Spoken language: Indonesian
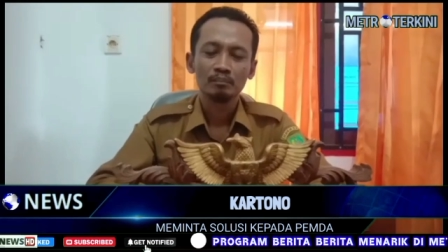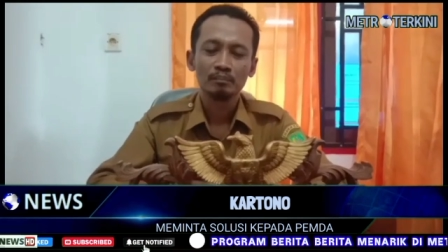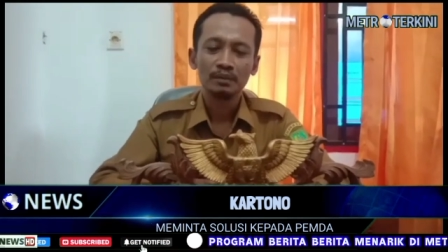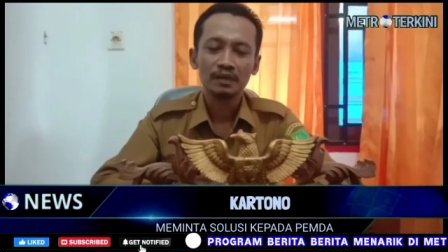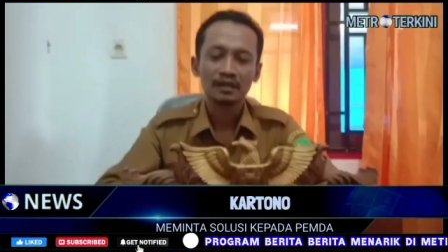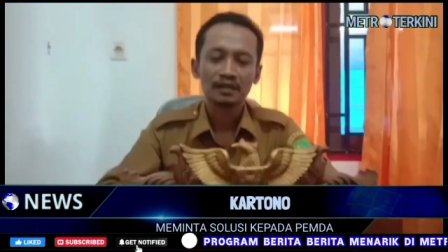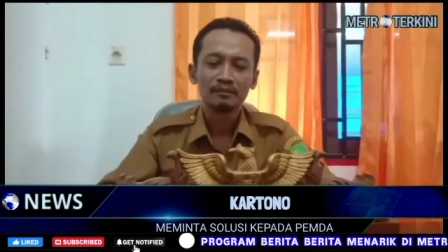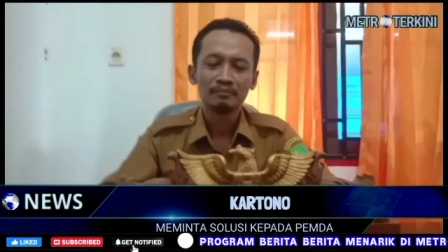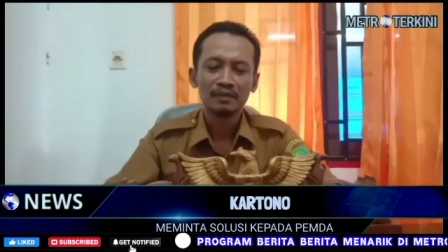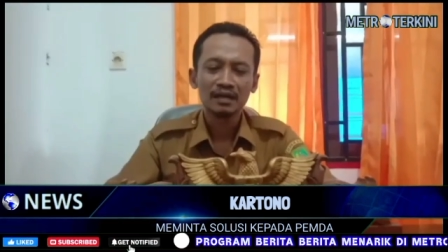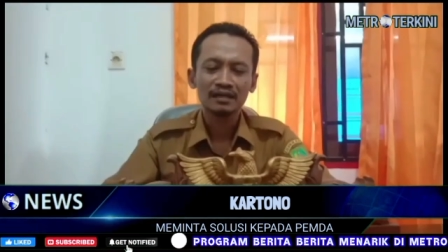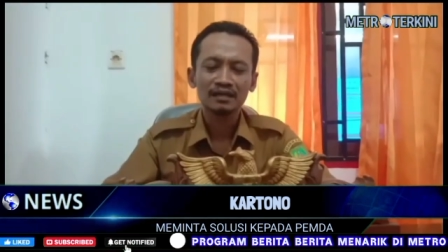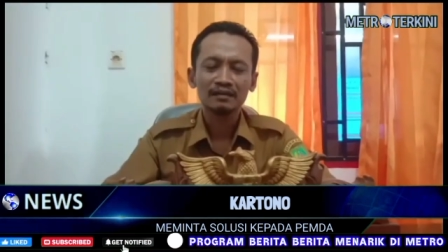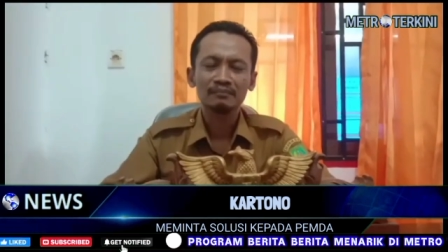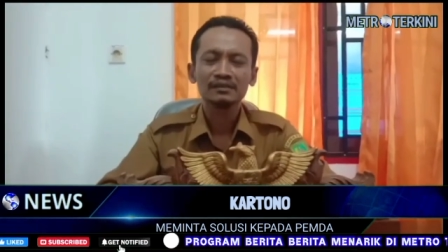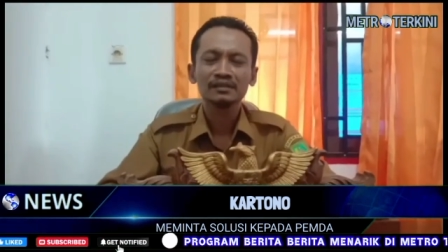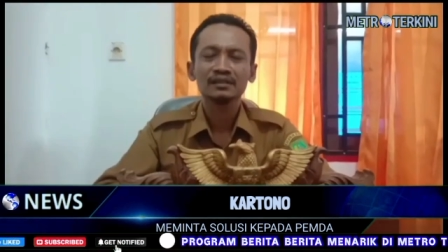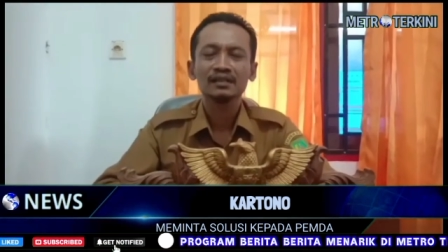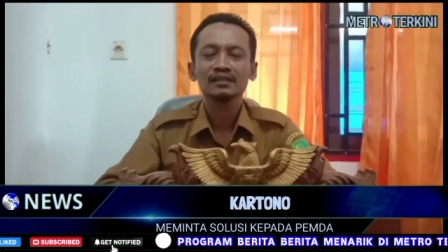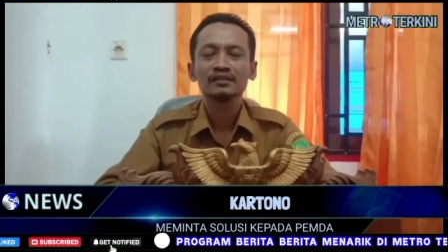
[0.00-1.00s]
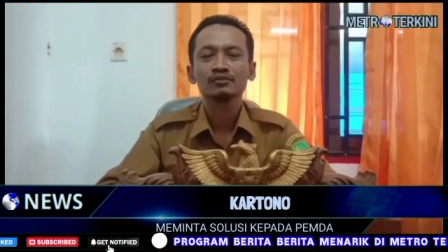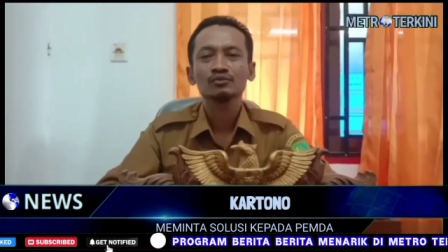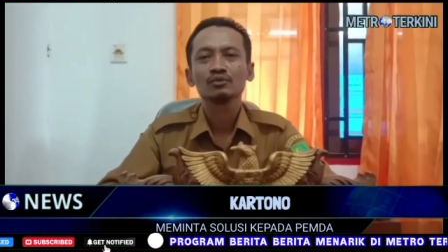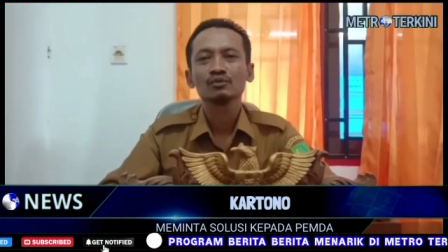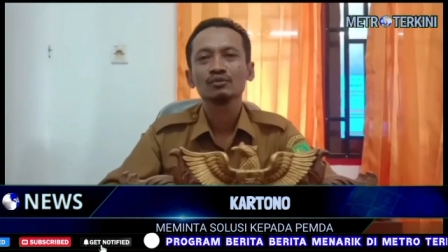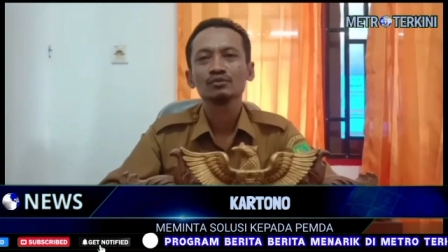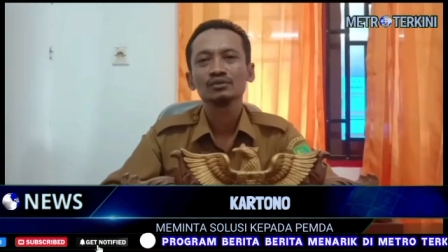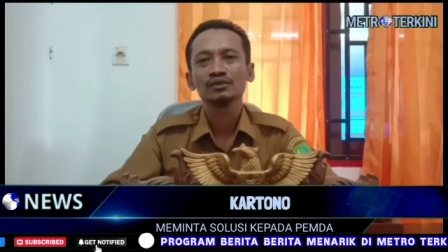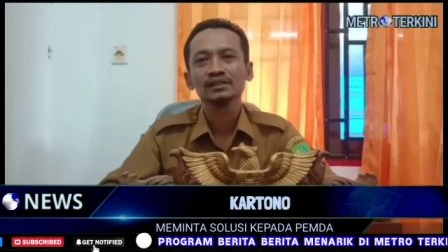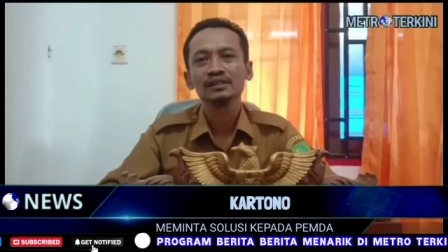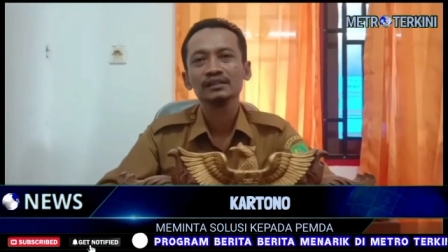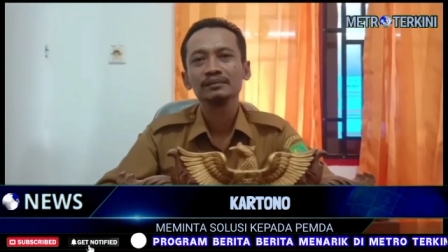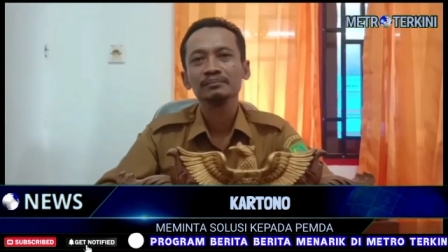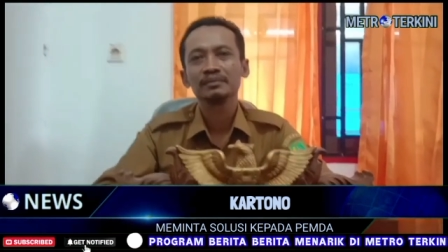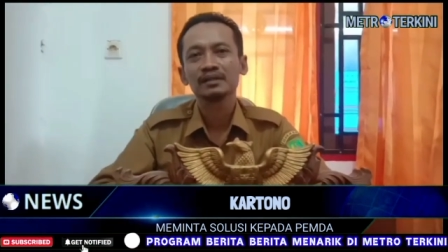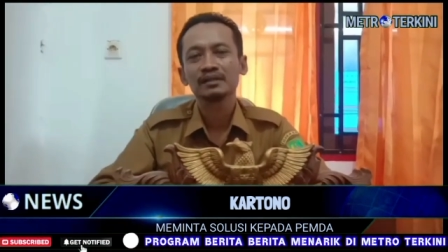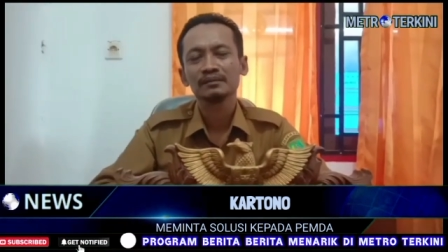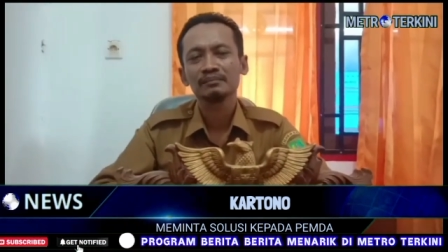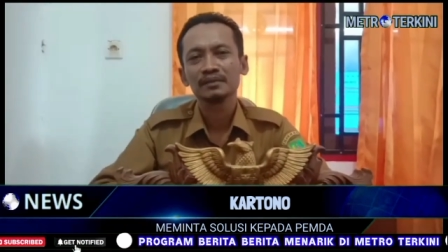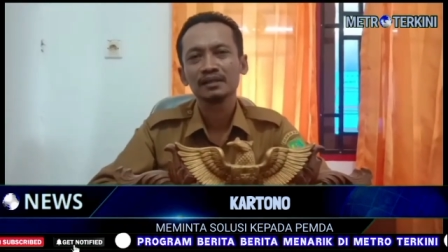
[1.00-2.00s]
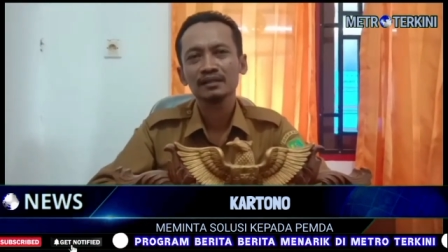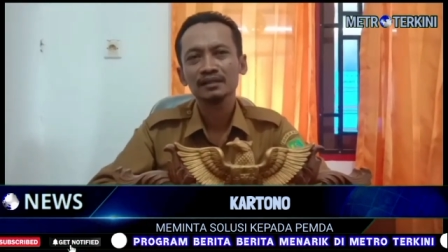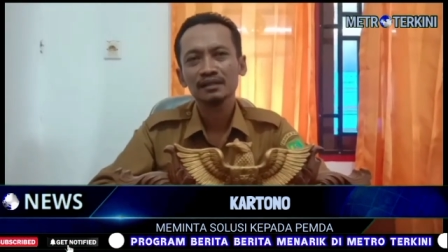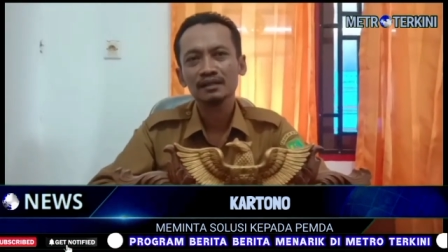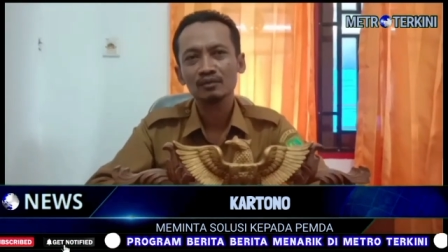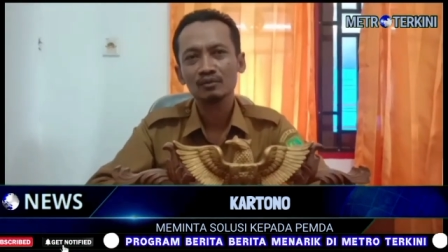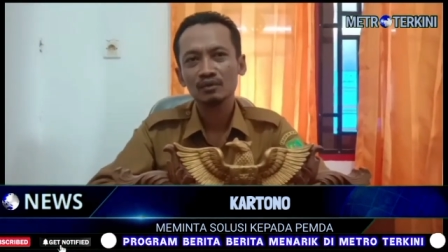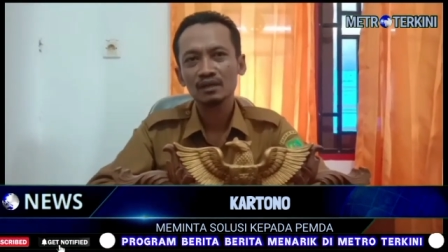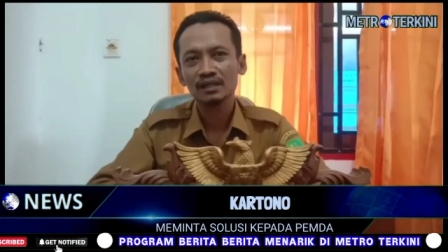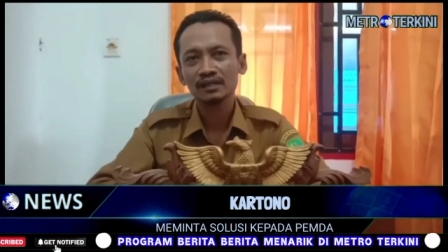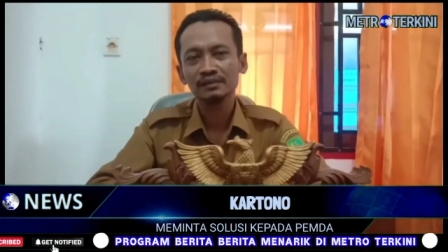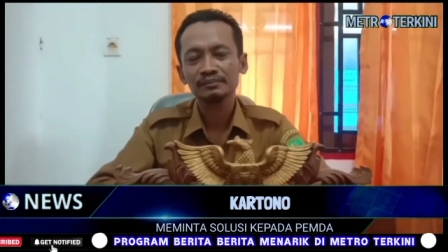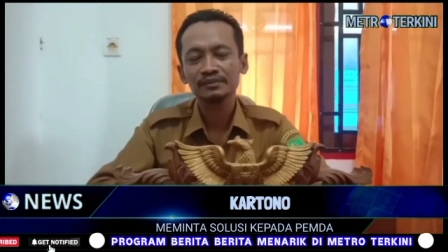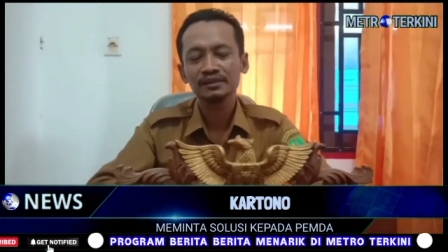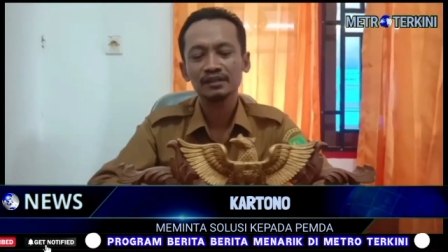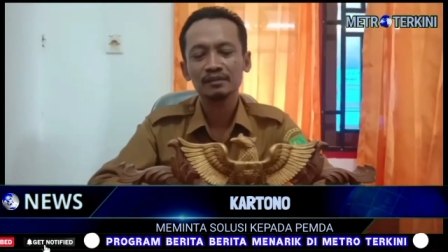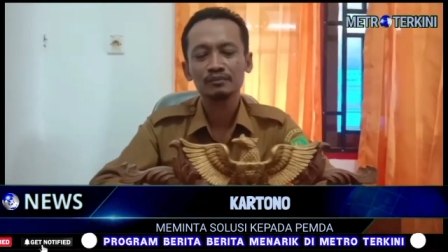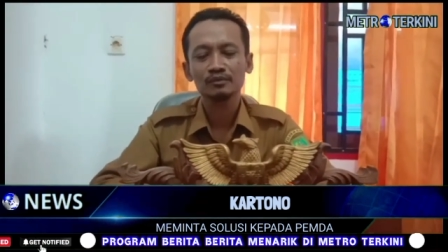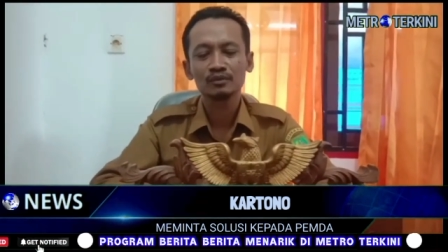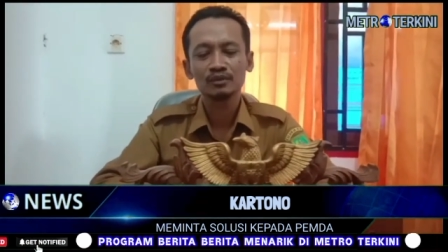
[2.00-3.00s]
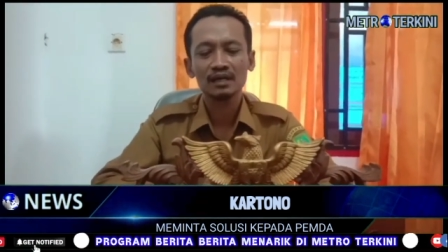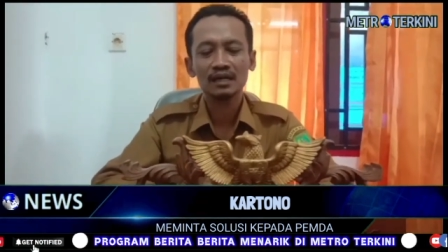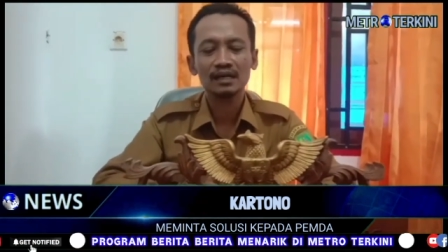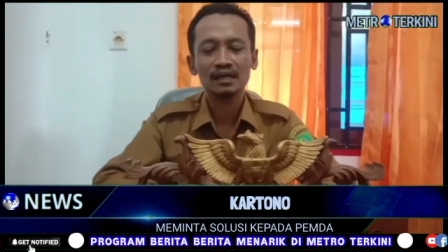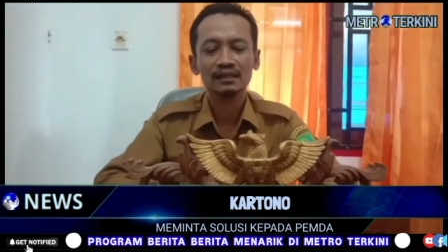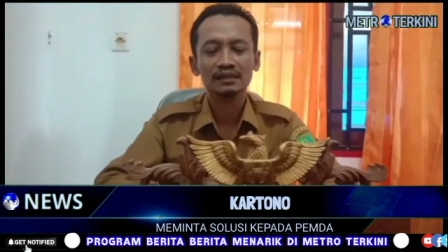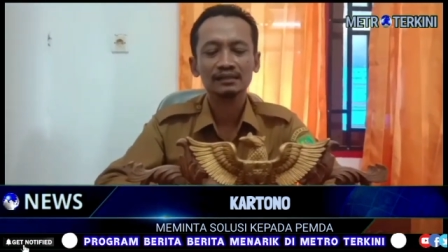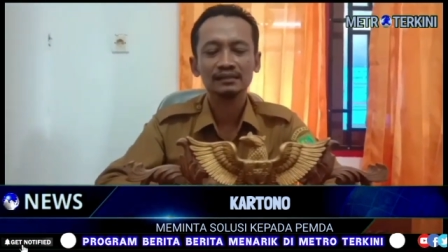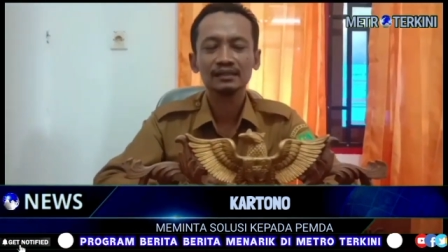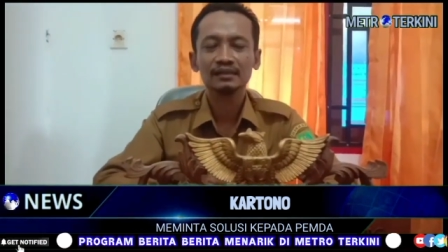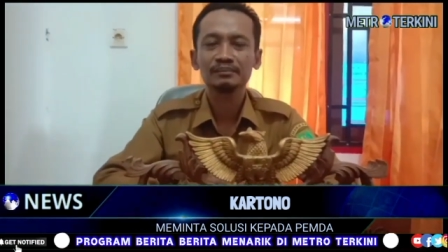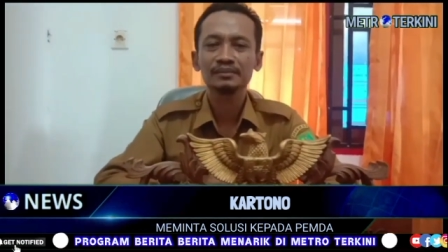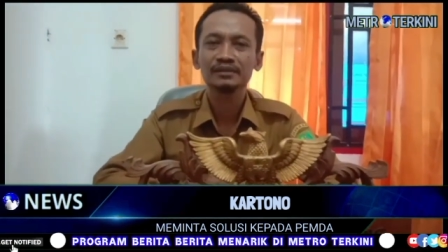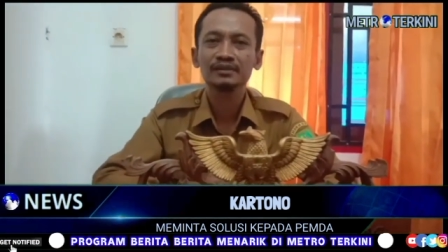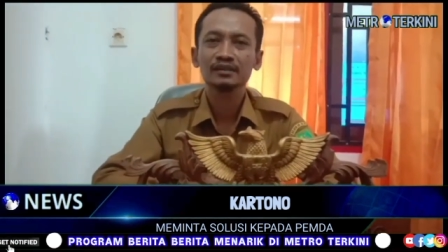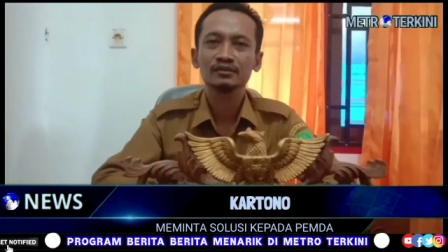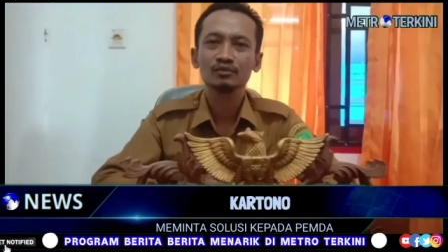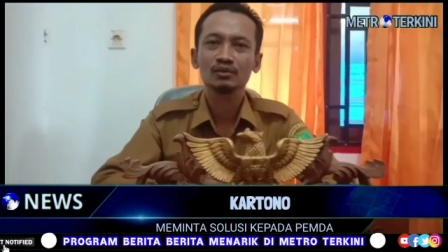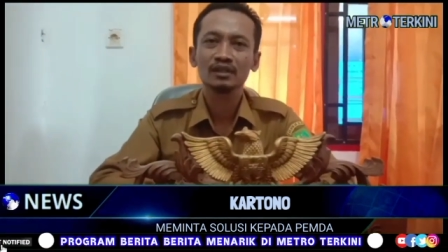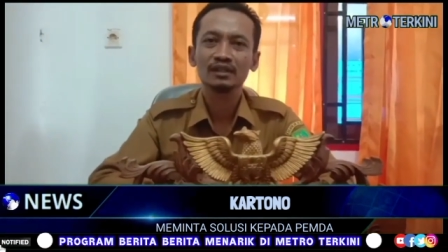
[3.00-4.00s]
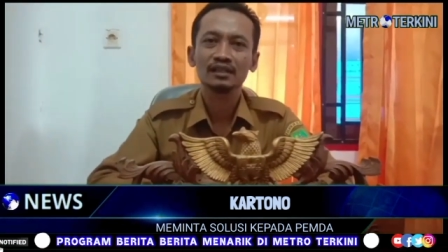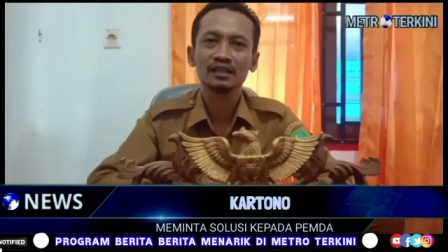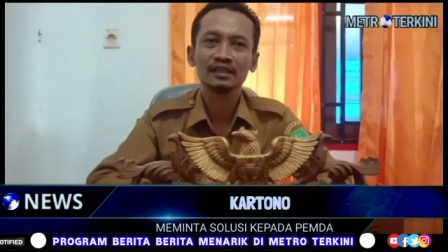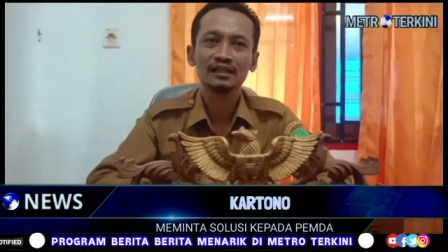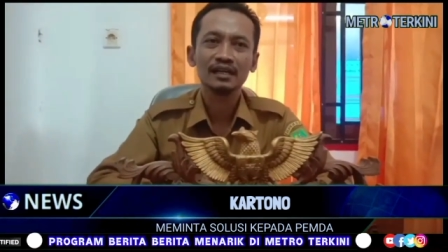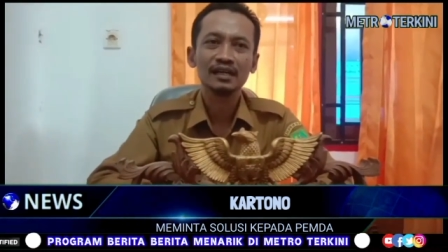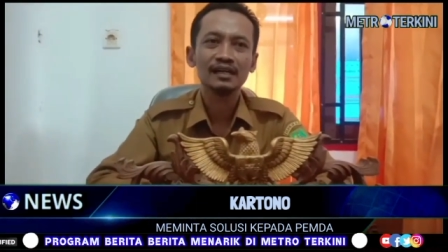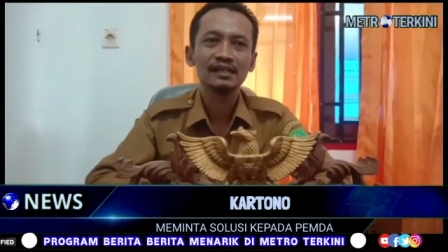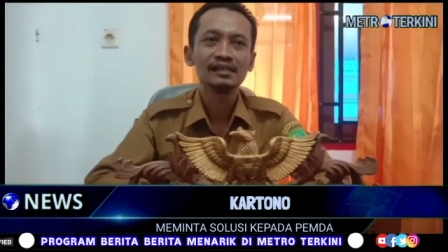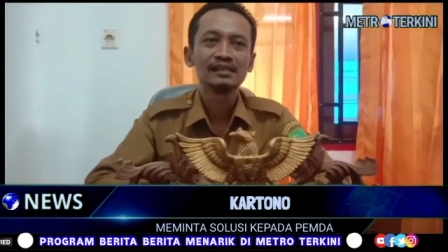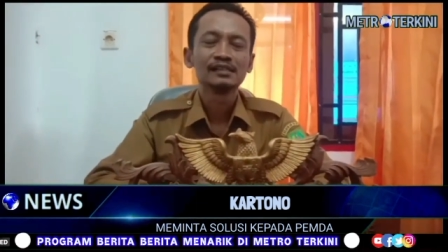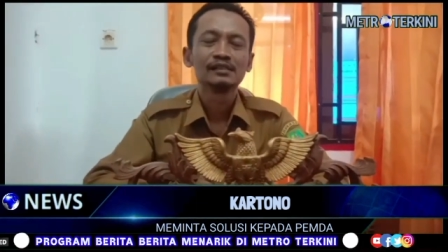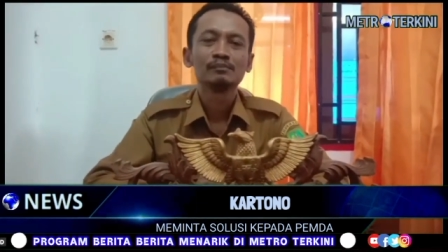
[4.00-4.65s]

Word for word: bagaimana mencari solusi, bagaimana Kuari bisa buka, kita bisa swadaya